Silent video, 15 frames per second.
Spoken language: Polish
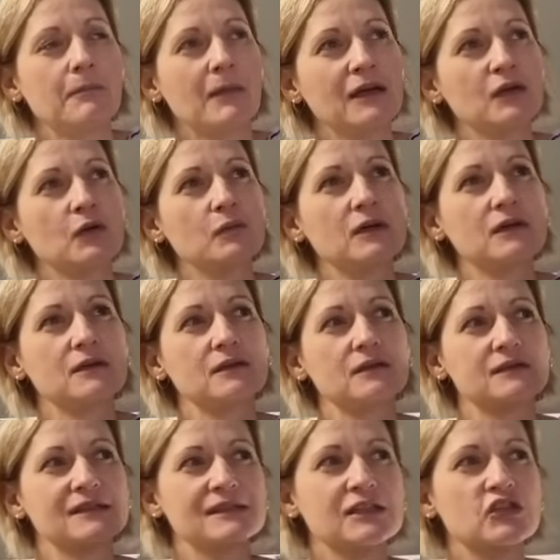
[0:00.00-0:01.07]
mają
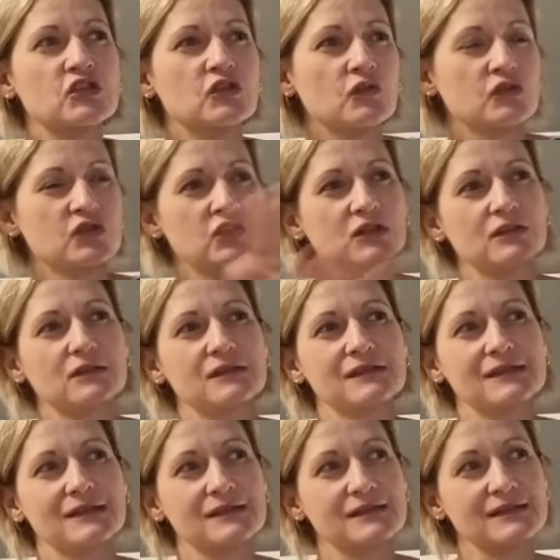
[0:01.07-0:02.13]
e, styczność
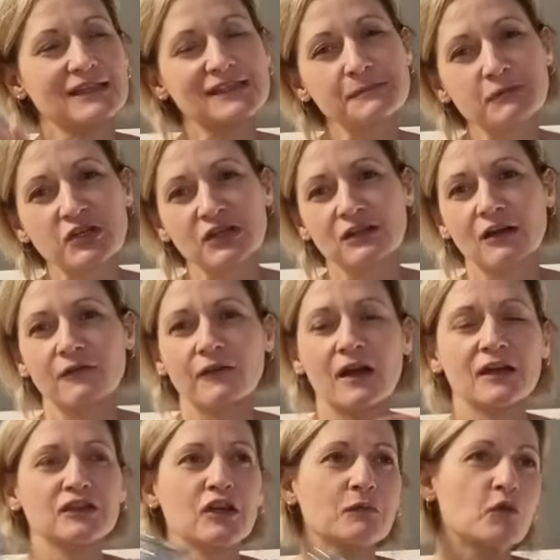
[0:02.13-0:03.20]
e, z, ze
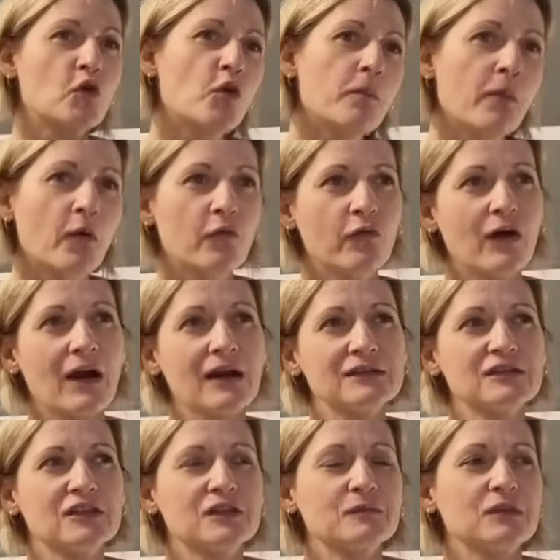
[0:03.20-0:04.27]
sprzedawaniem,
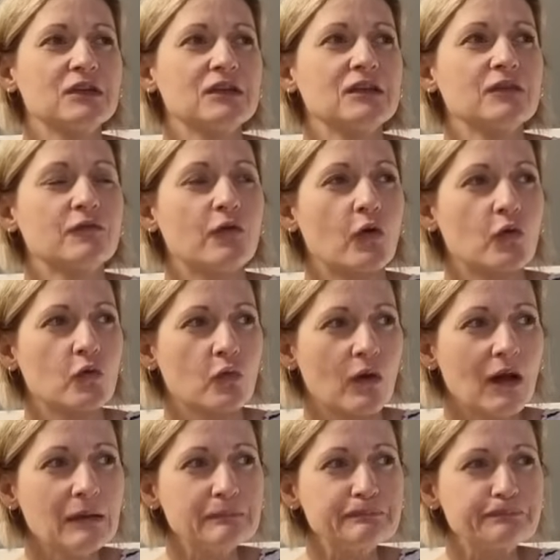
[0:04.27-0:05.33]
kupowaniem i w
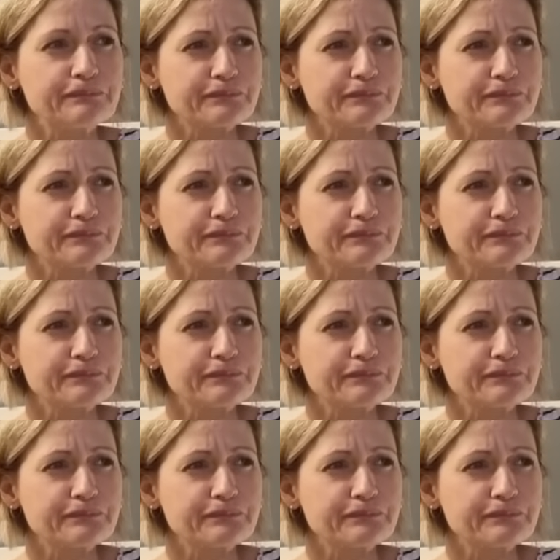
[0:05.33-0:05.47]
ogóle.